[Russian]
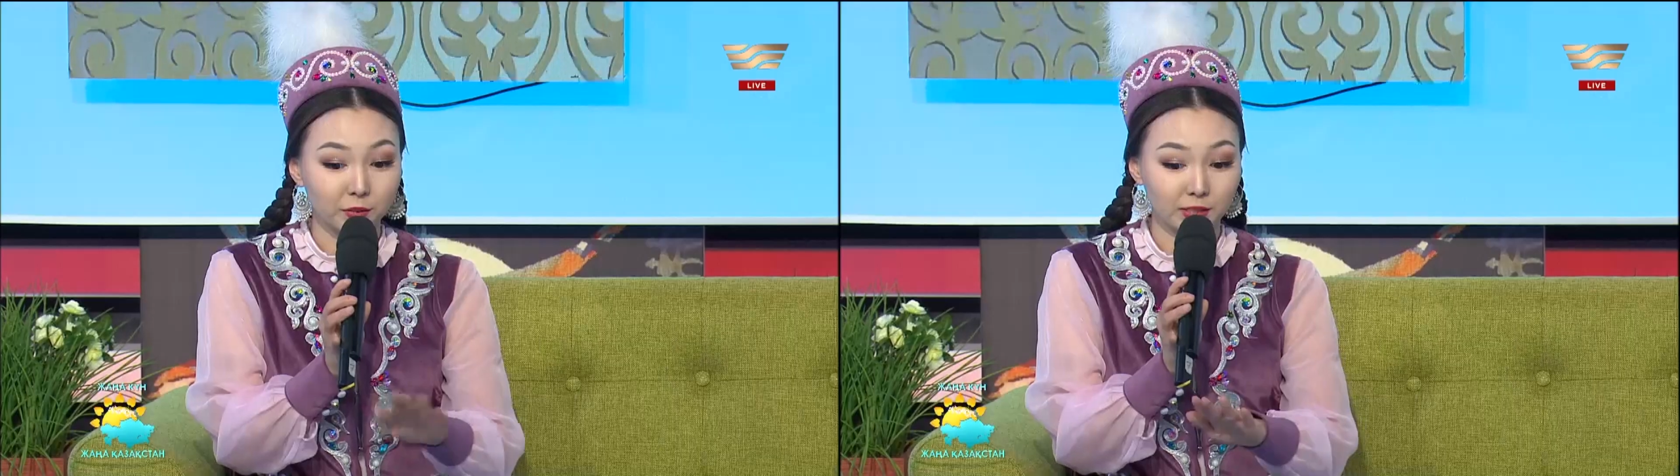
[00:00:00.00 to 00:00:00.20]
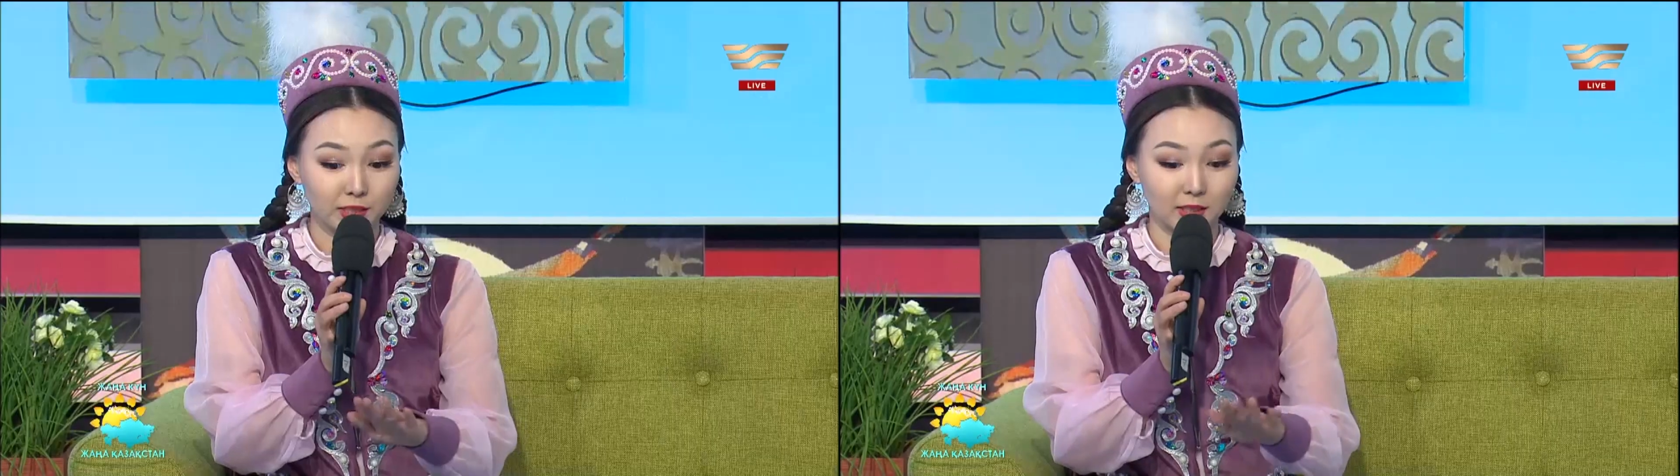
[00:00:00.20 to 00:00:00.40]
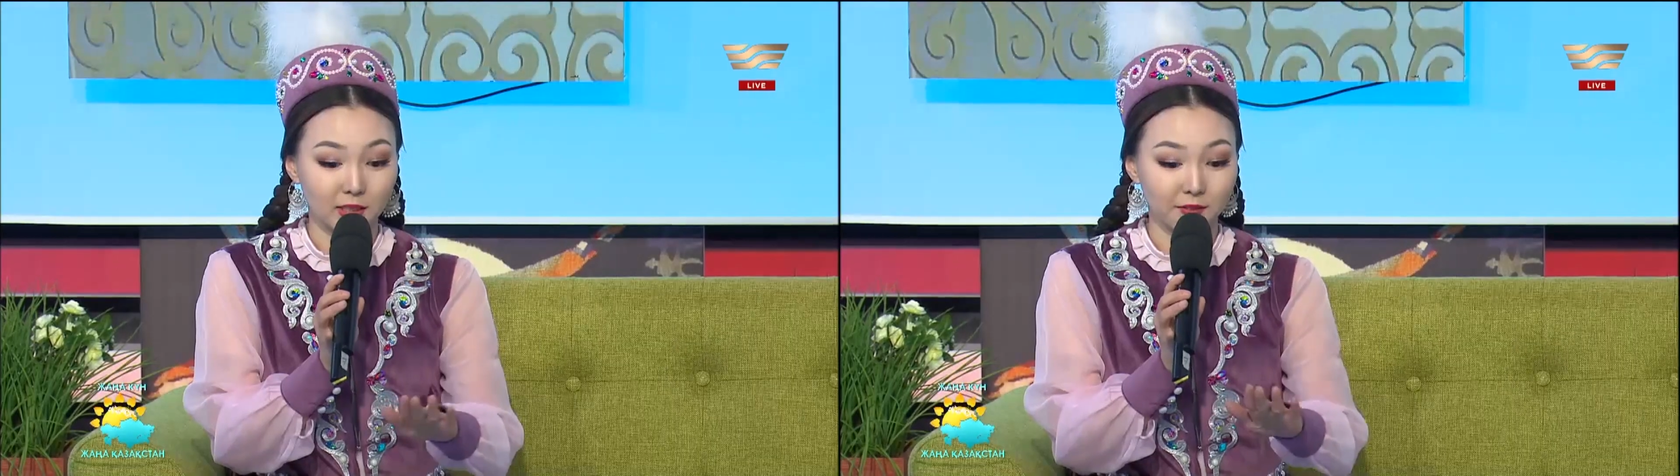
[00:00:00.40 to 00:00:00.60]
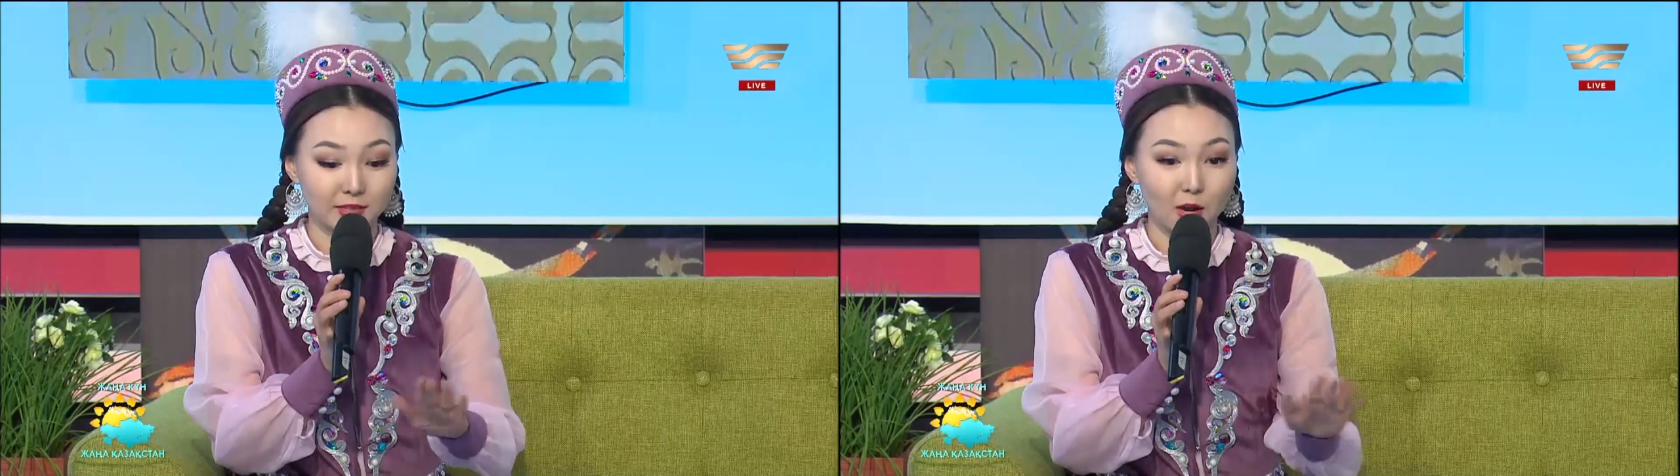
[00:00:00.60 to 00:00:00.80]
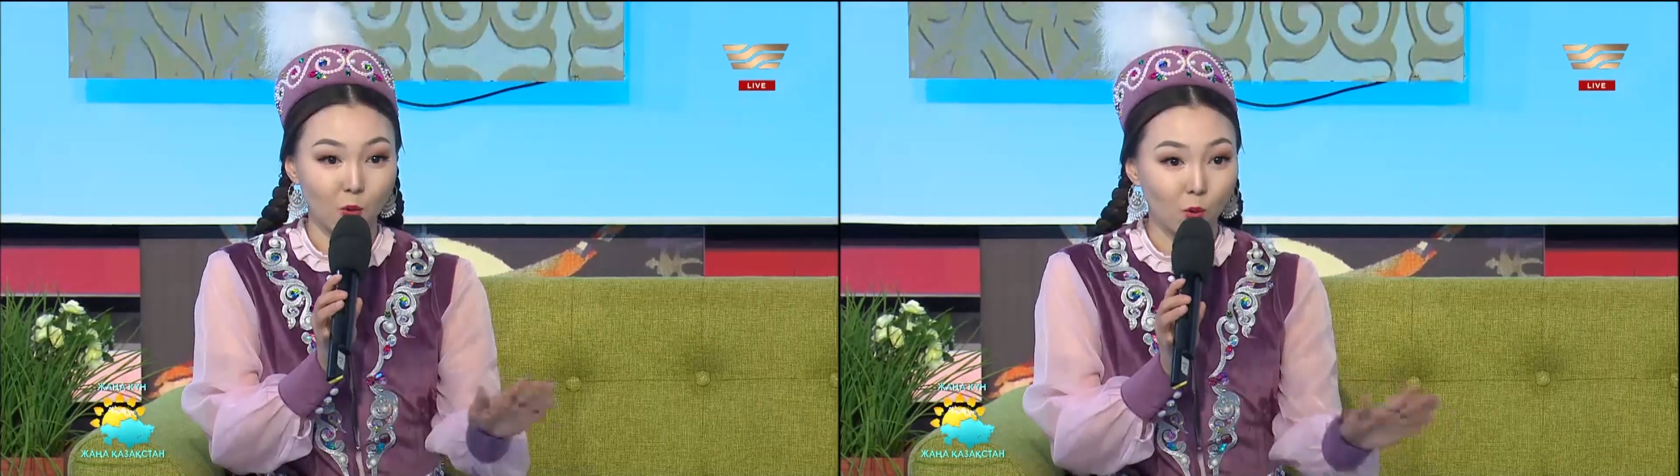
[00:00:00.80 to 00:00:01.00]
вот эта
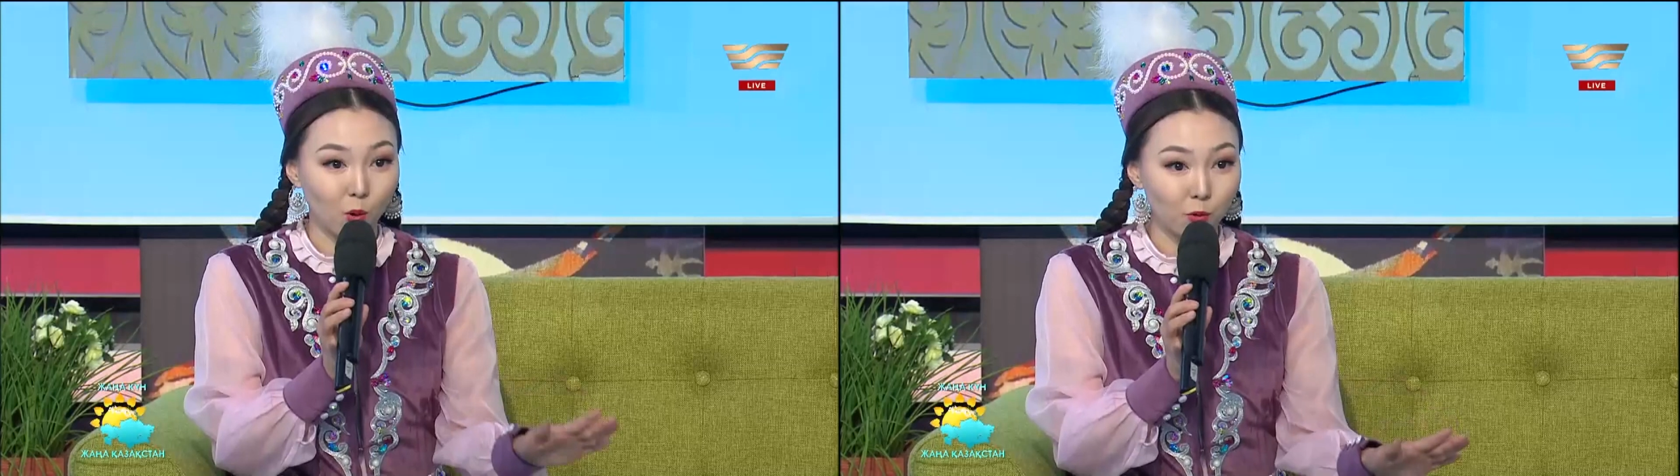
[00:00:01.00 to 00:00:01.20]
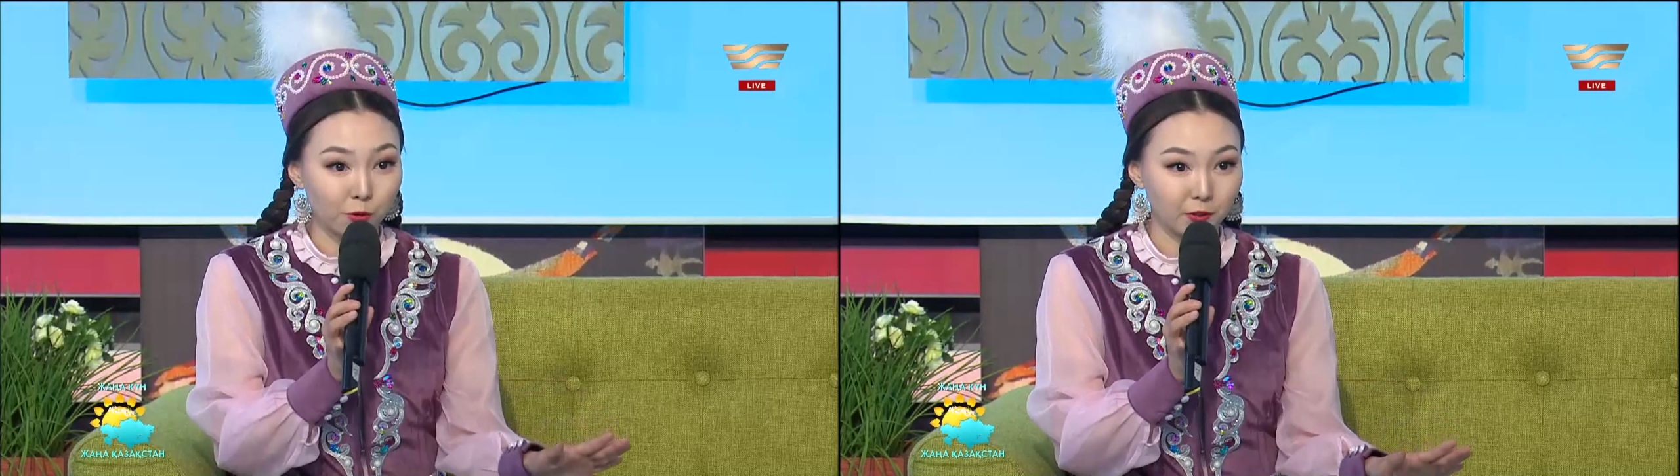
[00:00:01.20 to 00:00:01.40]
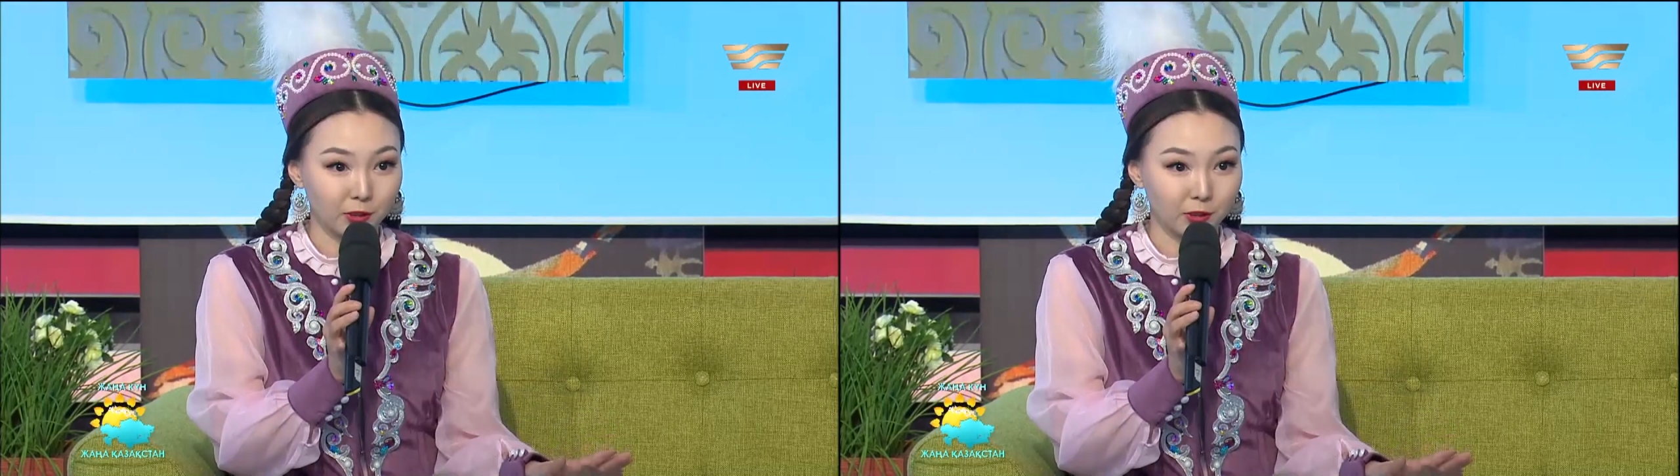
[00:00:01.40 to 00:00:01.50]
вся обувь,